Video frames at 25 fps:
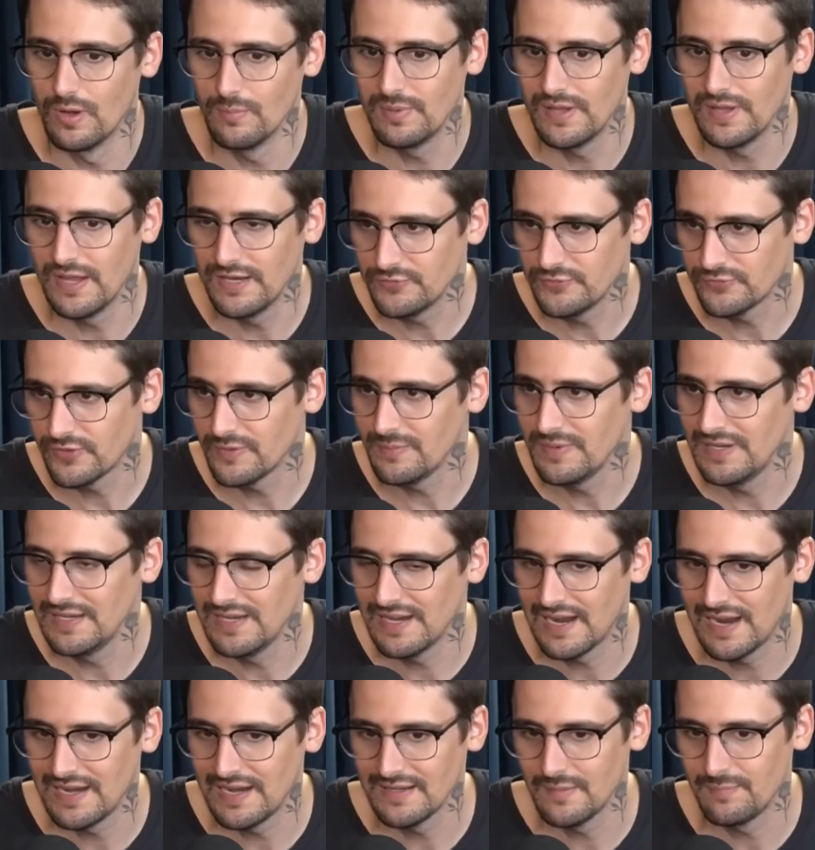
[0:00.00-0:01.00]
o ambiente
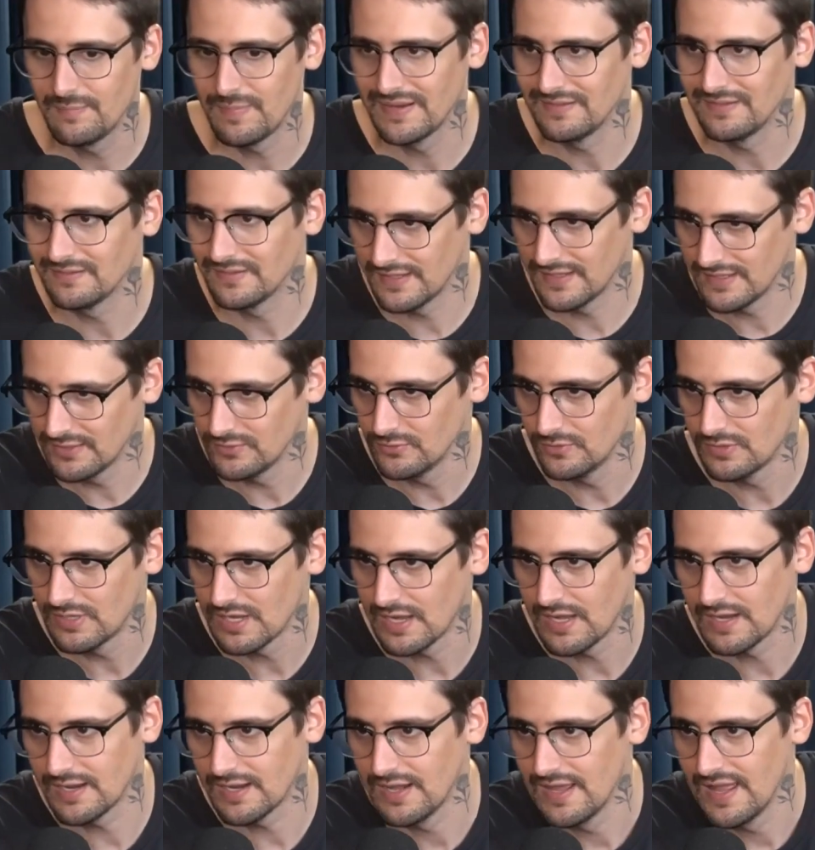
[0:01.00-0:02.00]
familiar, dependendo,
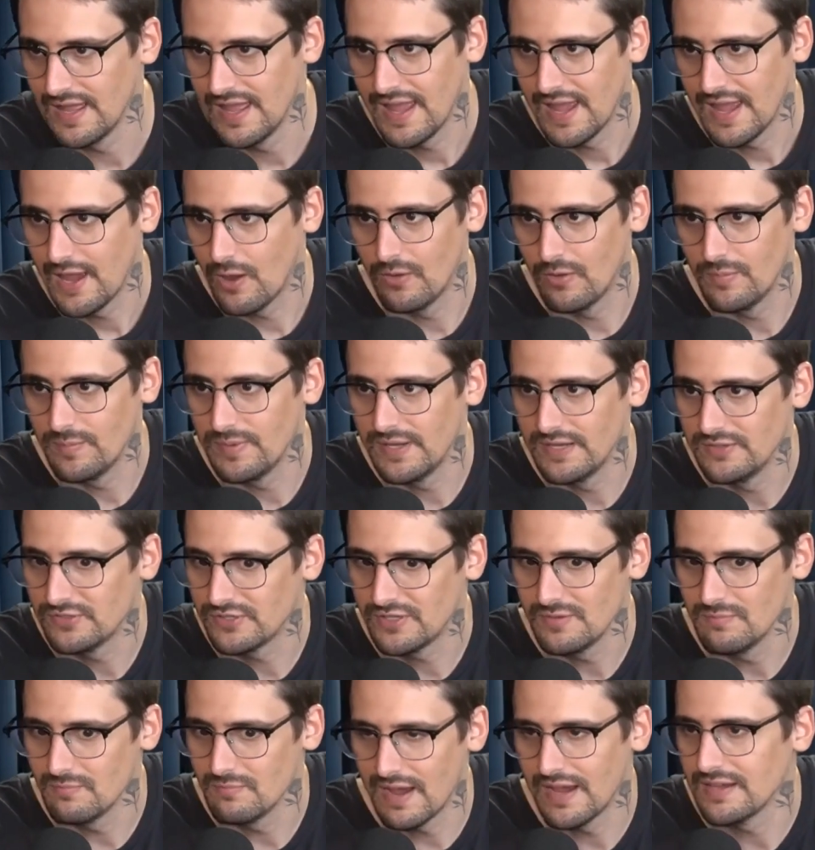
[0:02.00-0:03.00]
cara, é o
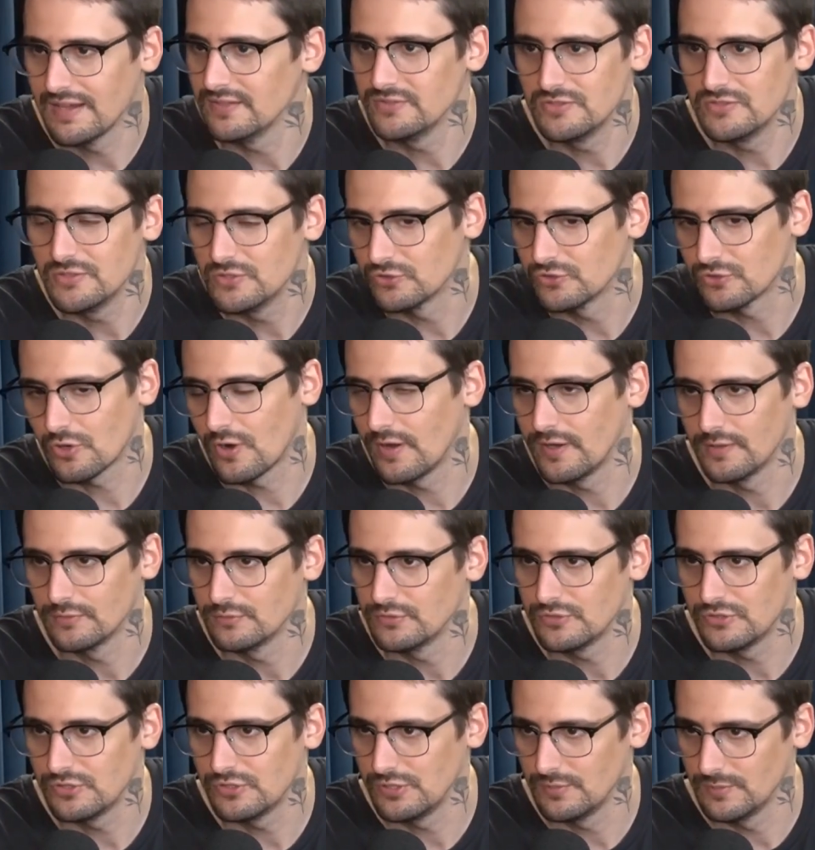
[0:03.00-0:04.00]
ambiente que mais destrói a
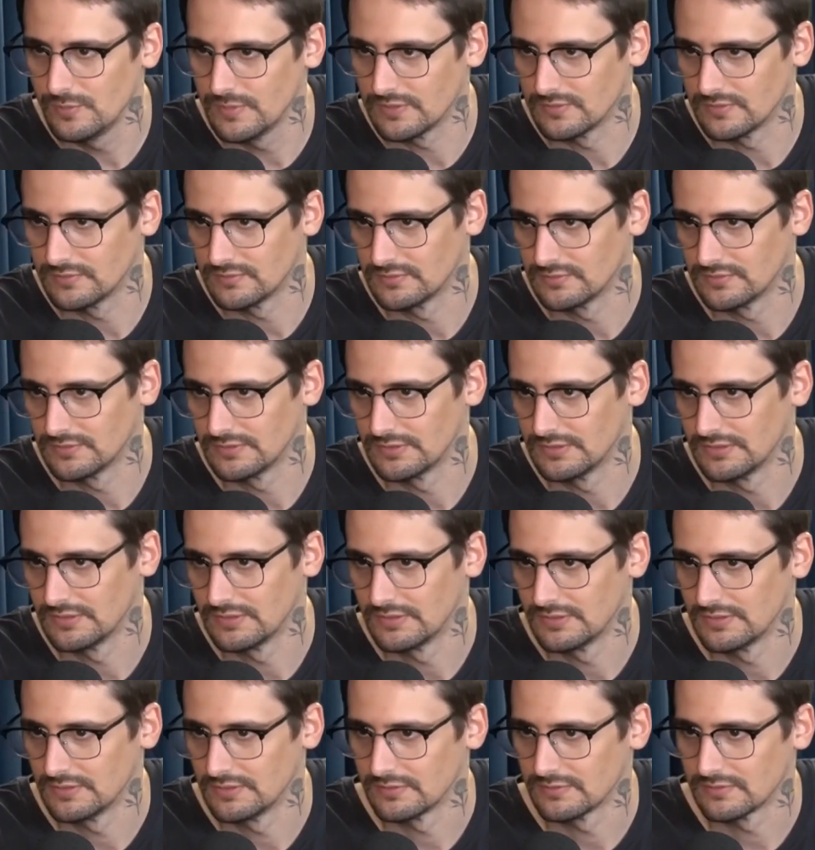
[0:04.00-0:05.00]
autoestima.
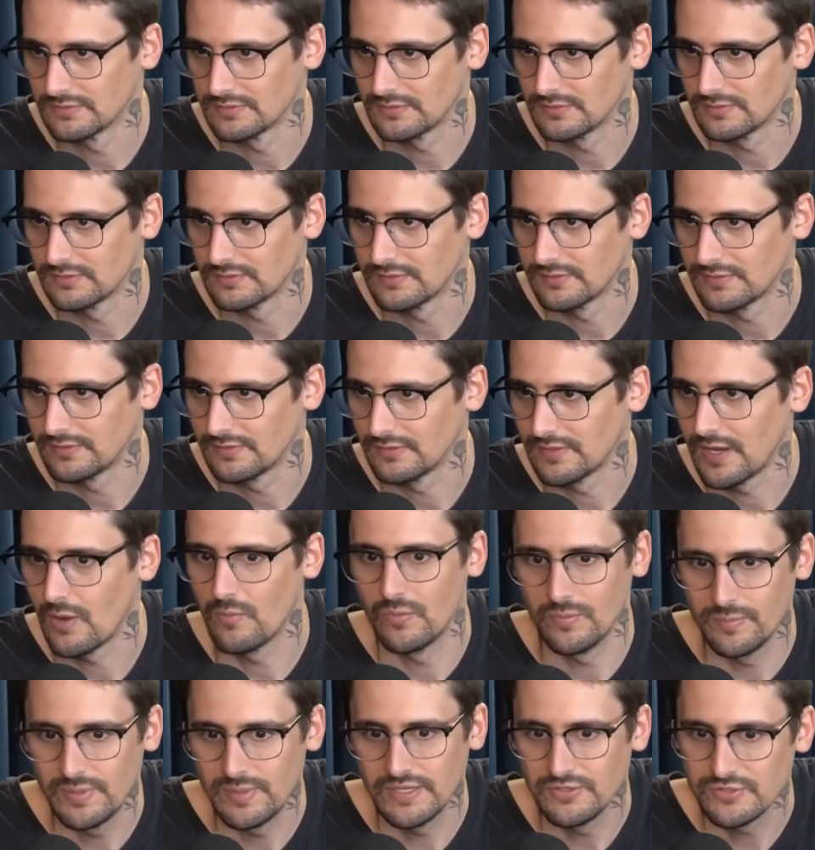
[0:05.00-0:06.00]

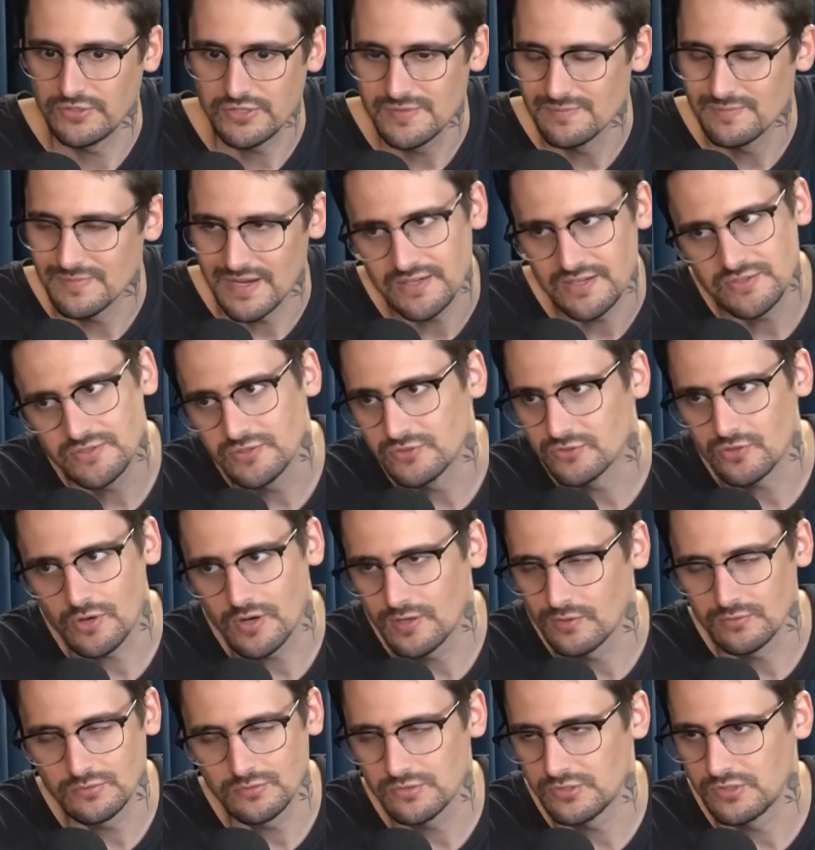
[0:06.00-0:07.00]
É o ambiente que mais
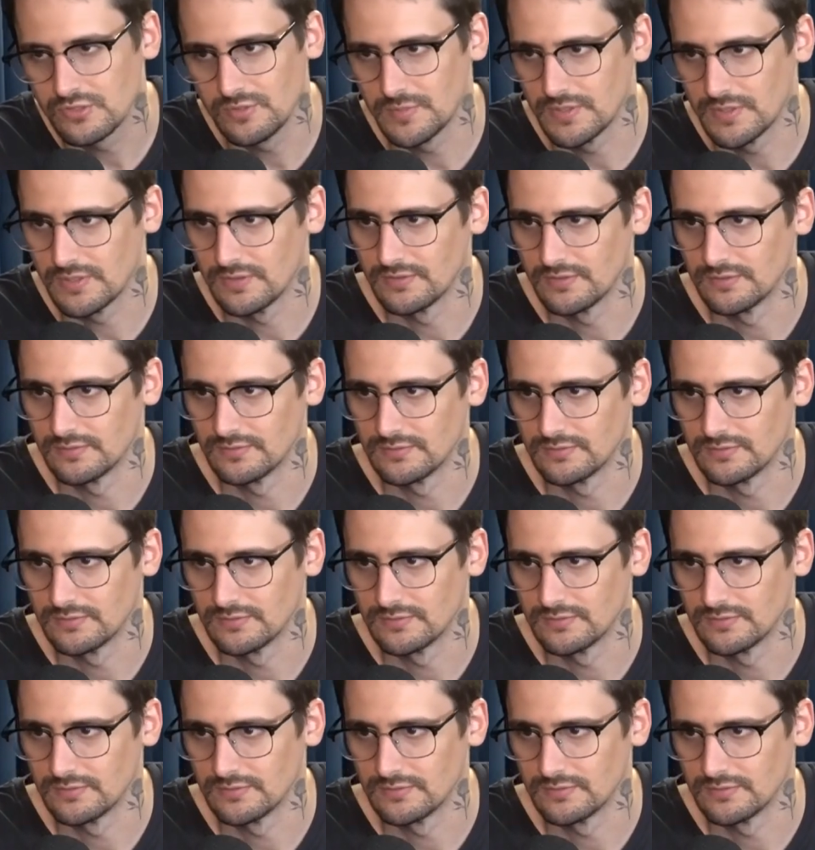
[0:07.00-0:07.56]
destrói a autoestima.